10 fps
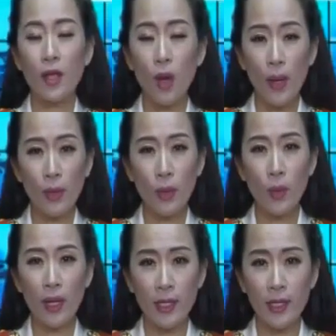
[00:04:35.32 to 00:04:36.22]
Công an huyện
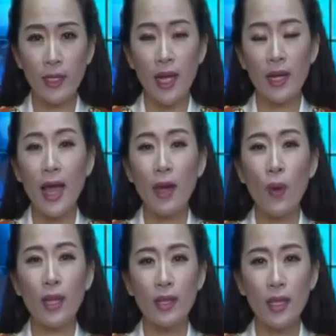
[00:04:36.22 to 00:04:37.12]
Quảng Ninh đang
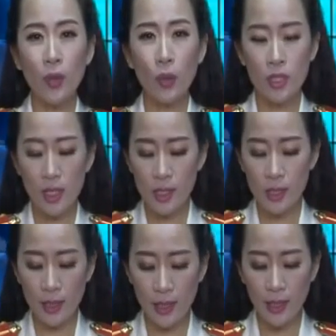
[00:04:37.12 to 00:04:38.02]
hoàn tất hồ sơ xử
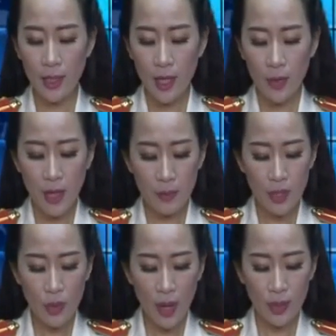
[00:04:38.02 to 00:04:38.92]
lý điểm
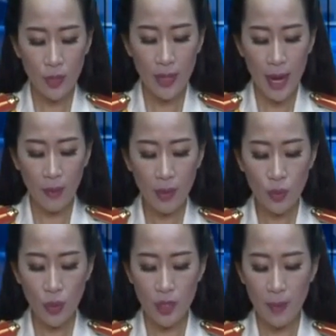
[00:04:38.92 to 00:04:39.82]
sinh hoạt truyền đạo Đức
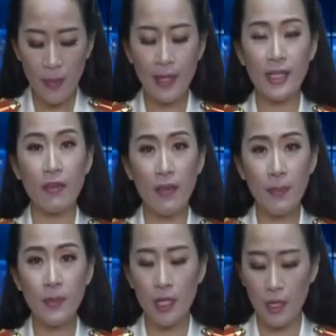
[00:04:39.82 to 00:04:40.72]
Chúa Trời Mẹ trái phép
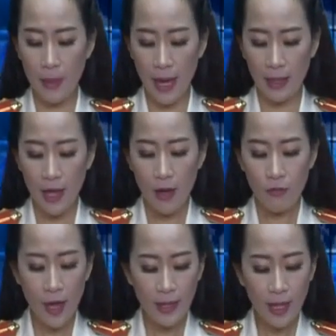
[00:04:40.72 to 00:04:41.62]
trên địa bàn
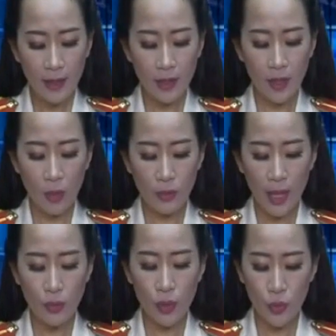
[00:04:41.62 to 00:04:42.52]
và tăng cường công
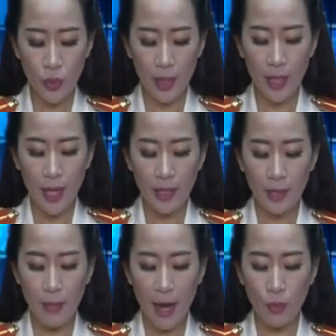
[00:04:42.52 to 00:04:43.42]
tác tuyên truyền,
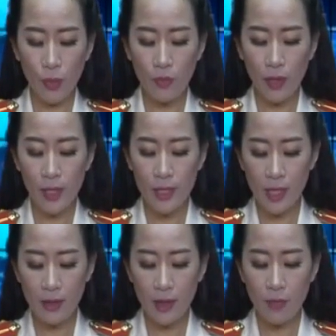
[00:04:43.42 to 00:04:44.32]
cảnh báo đối với người
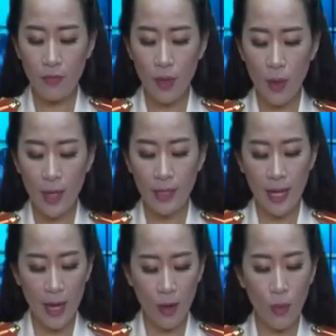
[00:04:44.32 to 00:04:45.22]
dân về loài tà
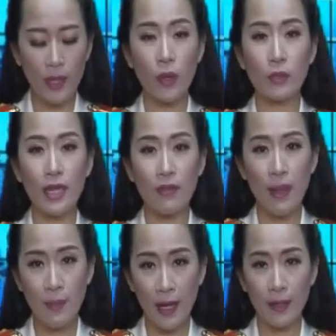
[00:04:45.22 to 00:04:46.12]
đạo hoạt động trái
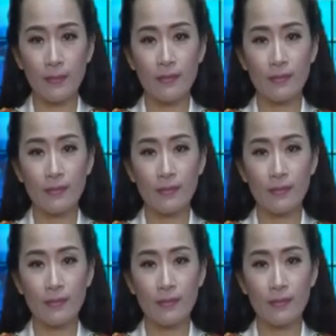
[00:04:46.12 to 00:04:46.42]
phép này.